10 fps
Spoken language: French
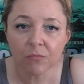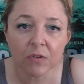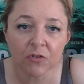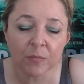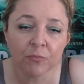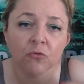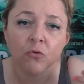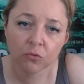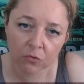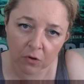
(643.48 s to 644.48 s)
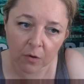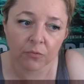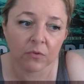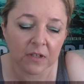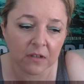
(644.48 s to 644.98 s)
j'ai plus de coups de cœur
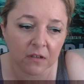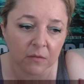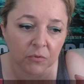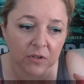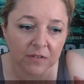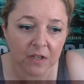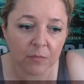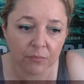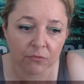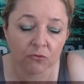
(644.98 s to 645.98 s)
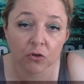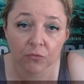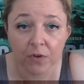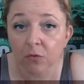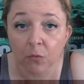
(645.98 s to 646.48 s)
pour les, pour les Daily Plus, j'aurais
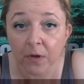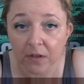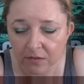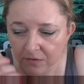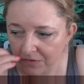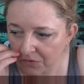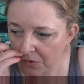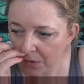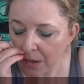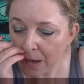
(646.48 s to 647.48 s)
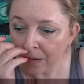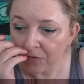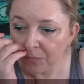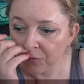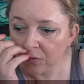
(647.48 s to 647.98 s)
dû faire un comparatif d'ailleurs.
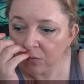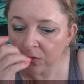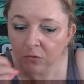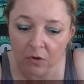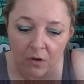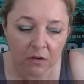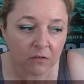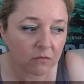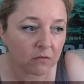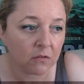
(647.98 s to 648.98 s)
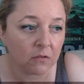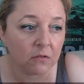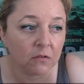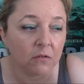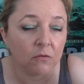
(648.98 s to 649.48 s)
J'ai plus de coups de cœur
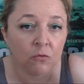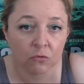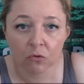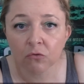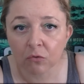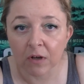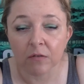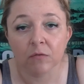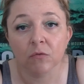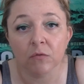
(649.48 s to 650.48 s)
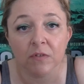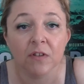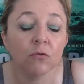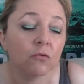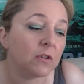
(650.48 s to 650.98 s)
euh, que cela.
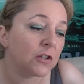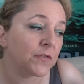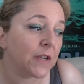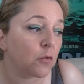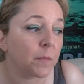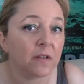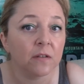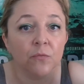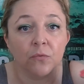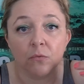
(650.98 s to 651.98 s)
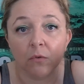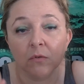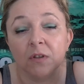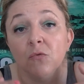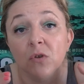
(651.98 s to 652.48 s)
disons que là je fais un comparatif
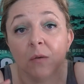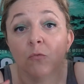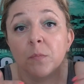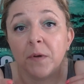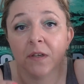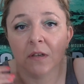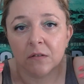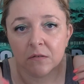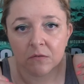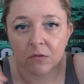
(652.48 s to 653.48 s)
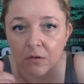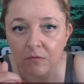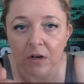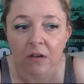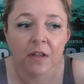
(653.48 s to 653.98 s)
niveau gamme de prix, hein.
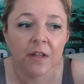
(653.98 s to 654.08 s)
voilà.